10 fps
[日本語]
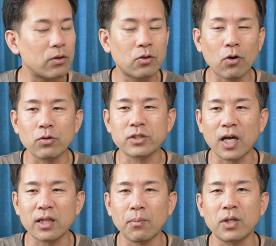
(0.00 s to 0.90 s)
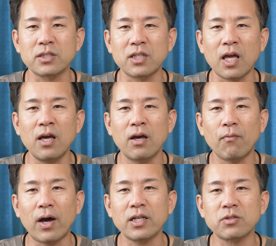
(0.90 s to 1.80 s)
どれを使ってもですね、
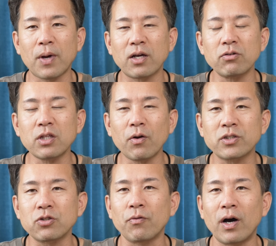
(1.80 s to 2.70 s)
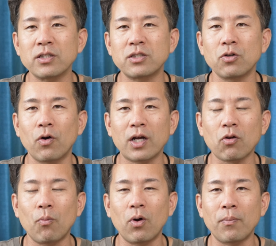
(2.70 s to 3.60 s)
ワイヤレスマイクっていうのは注意は必要か
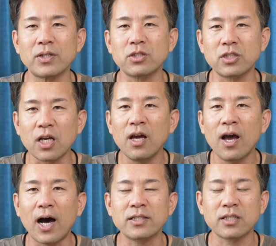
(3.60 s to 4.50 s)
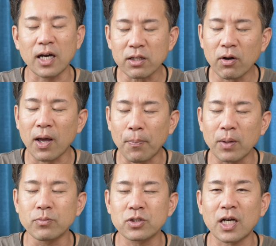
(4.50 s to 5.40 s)
と思いますし、扱いっていうのはやっぱ
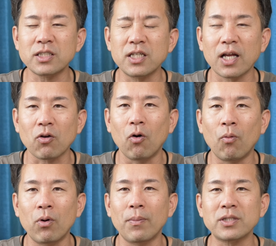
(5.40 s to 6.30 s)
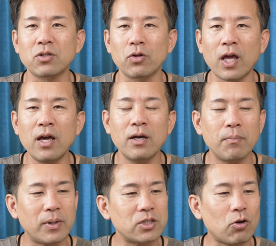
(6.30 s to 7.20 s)
り難しいなと思いますので、
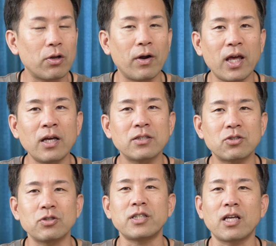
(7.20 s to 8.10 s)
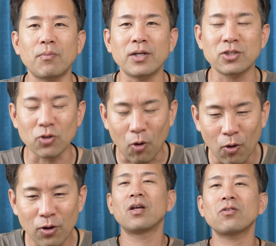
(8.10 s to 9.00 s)
まあ、事故にはね、注意していきましょう。
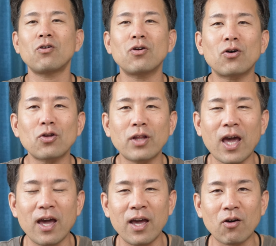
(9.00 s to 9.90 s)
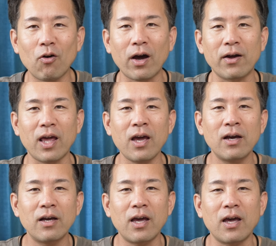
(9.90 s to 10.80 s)
ということで、えー、今回はね、
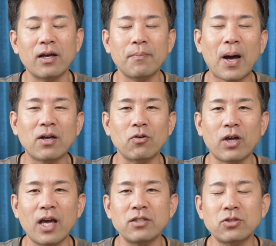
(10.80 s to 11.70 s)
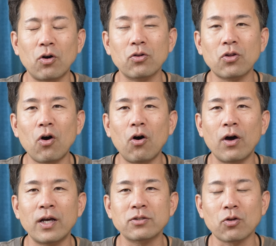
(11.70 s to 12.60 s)
えー、マイクの検証と、
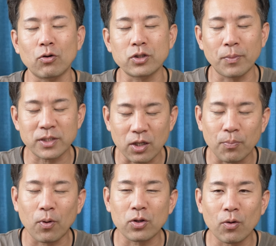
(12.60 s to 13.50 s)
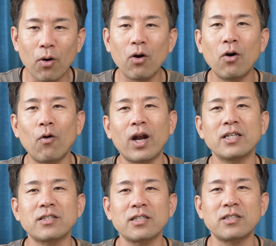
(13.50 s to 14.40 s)
えー、ちょっとお勧めしているポイントをお
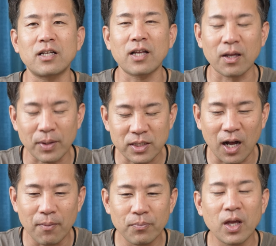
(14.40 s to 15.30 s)
話しさせていただきました。